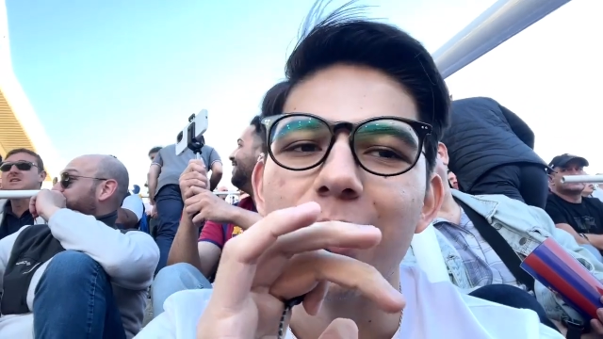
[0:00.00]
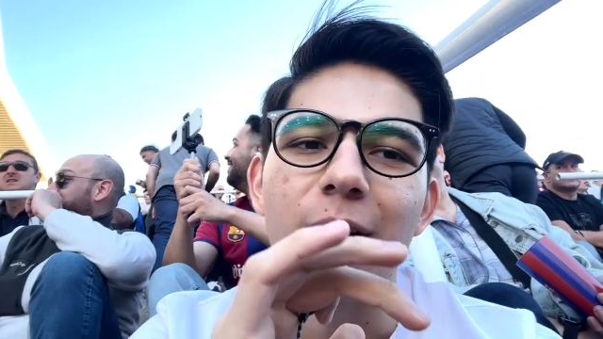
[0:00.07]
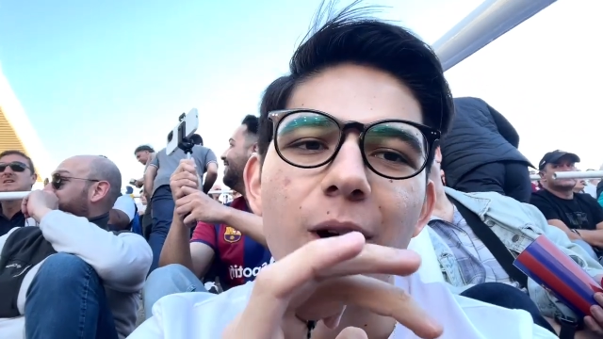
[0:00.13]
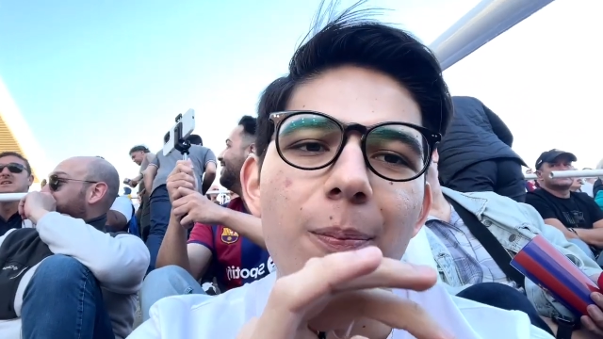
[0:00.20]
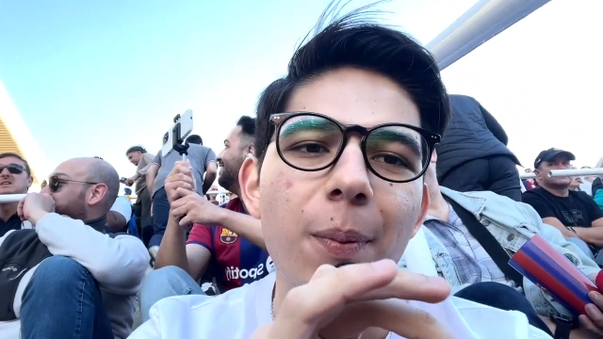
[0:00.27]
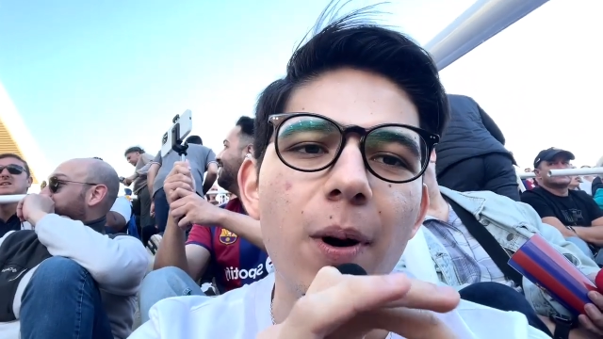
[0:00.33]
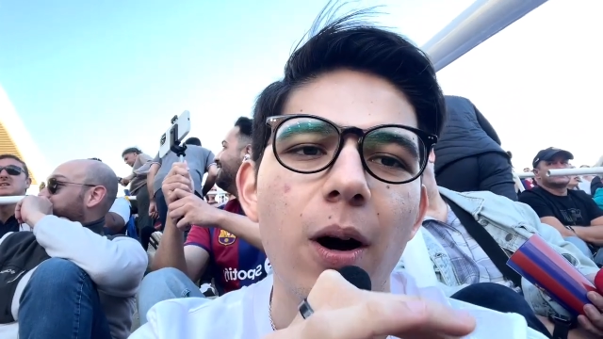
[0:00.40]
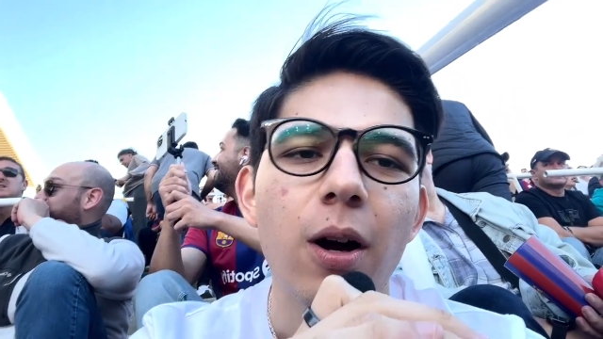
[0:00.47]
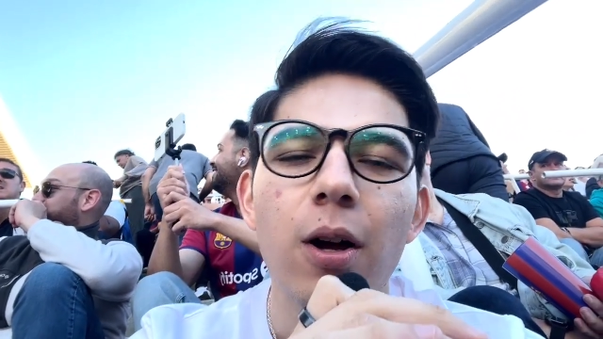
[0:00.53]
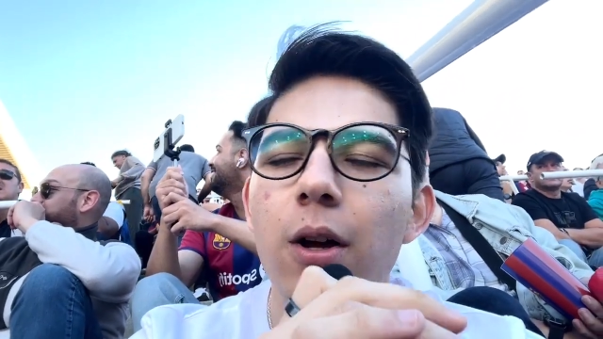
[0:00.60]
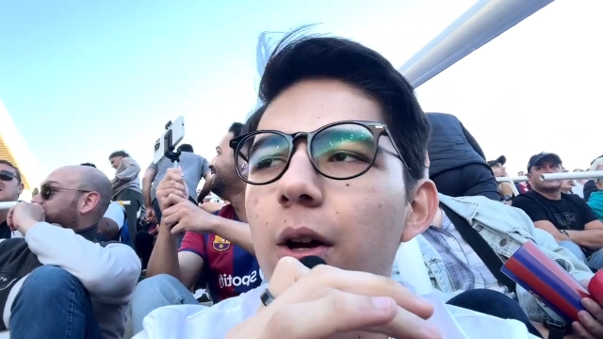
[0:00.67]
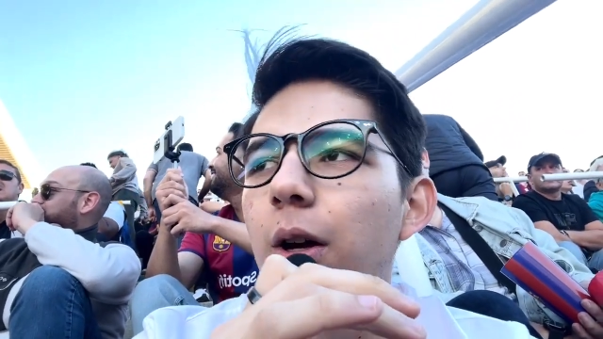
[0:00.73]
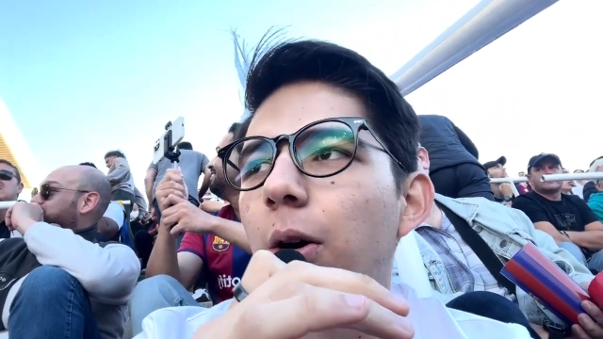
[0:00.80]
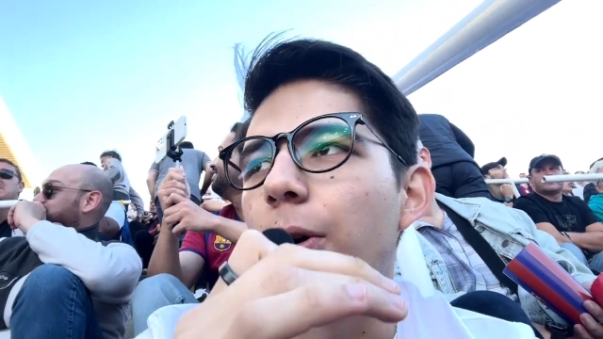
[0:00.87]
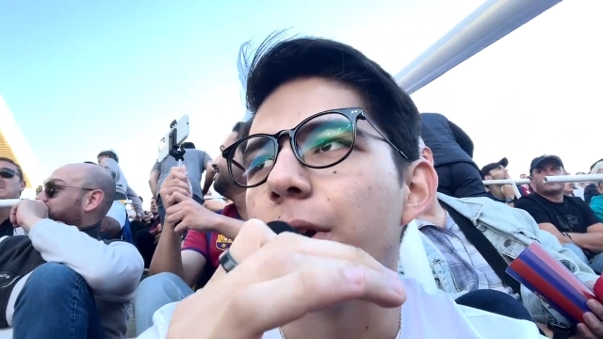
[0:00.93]
quepa.
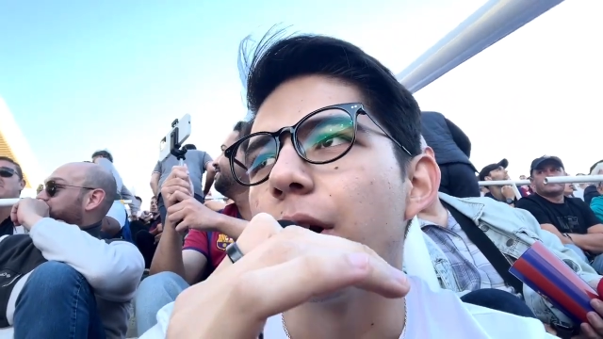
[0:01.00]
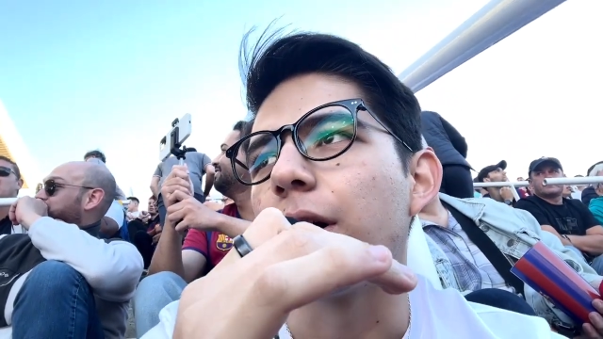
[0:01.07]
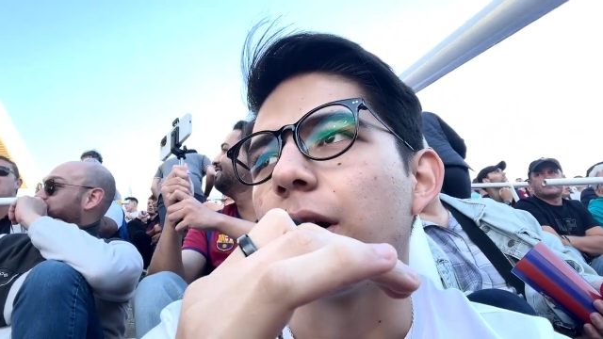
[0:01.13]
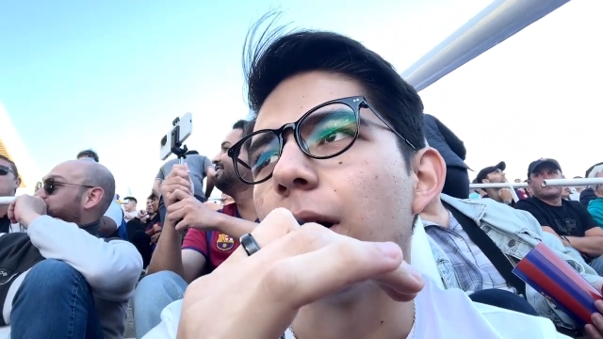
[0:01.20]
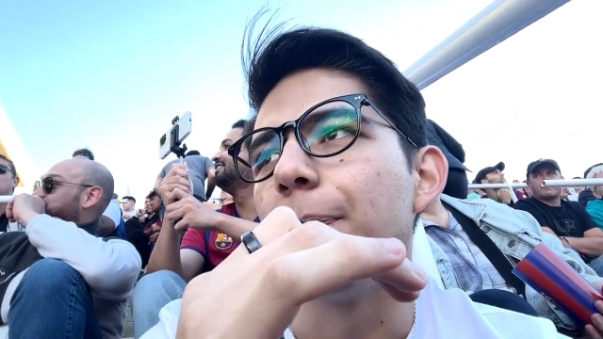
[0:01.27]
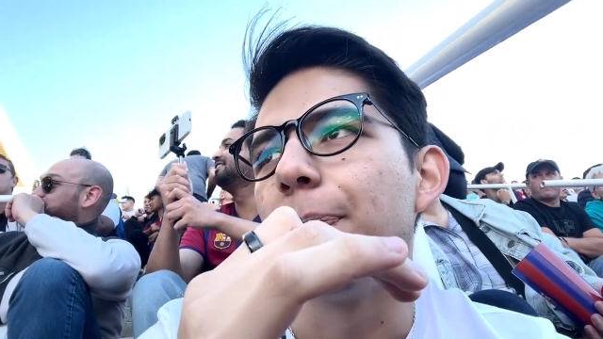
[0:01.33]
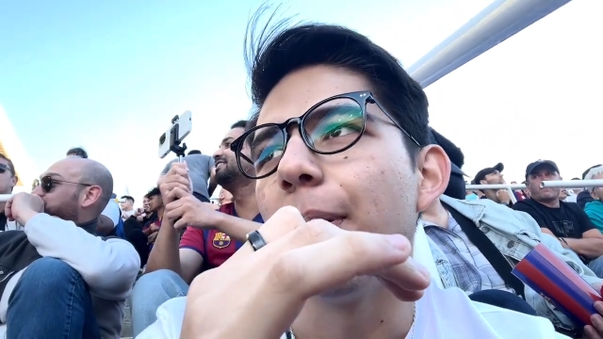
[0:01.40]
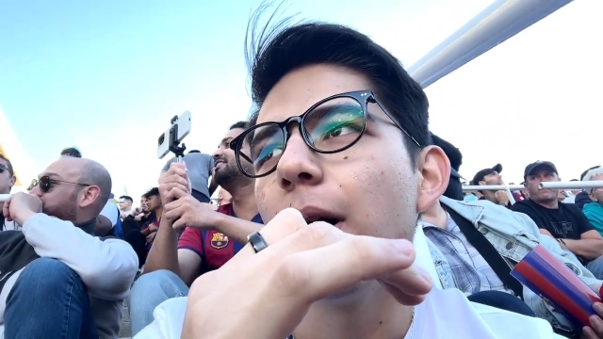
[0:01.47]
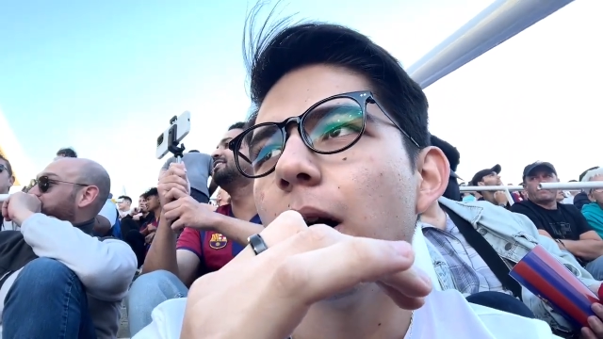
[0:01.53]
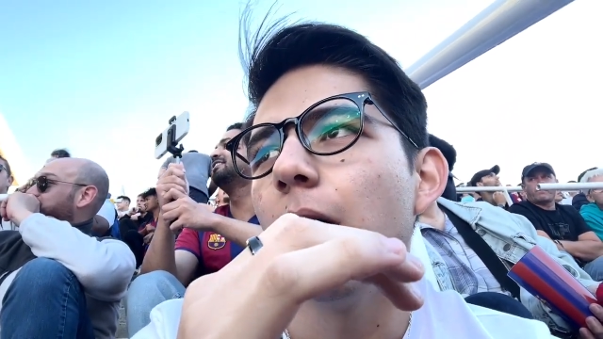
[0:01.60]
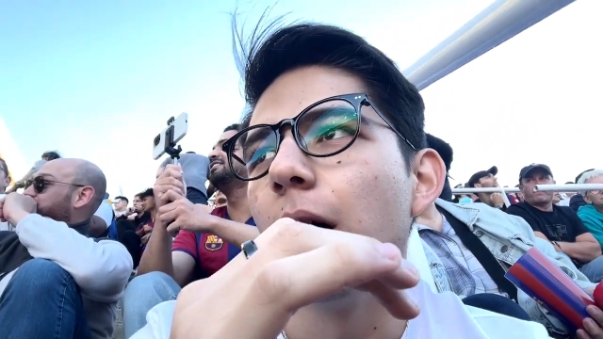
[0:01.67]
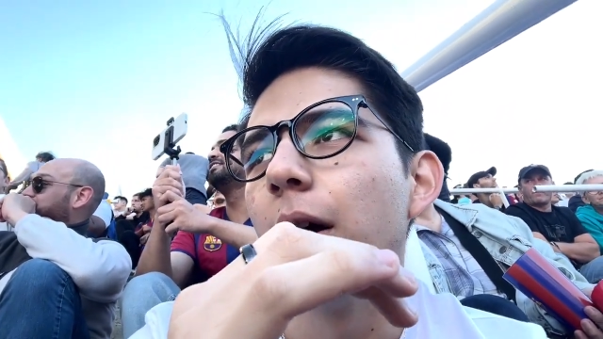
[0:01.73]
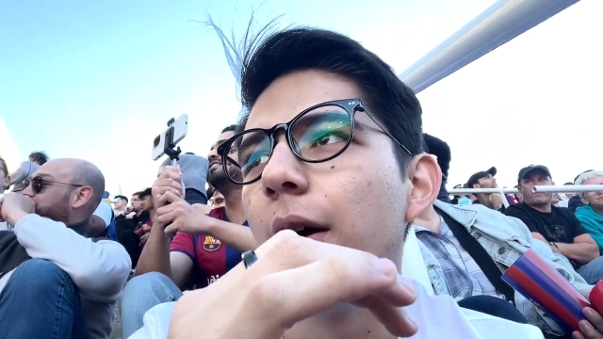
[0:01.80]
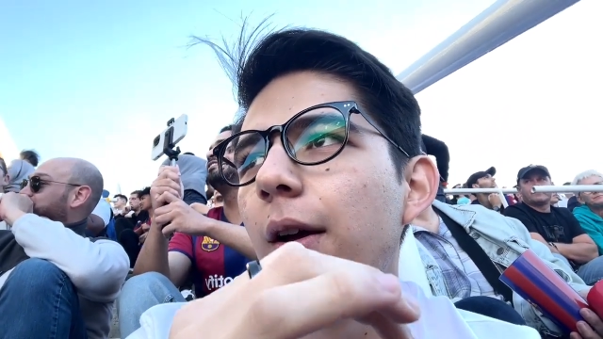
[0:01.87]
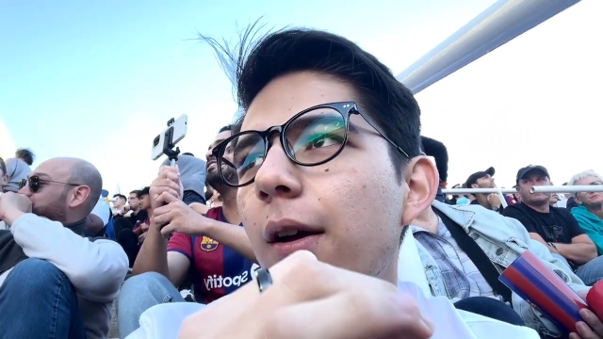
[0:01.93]
Oye, quepa.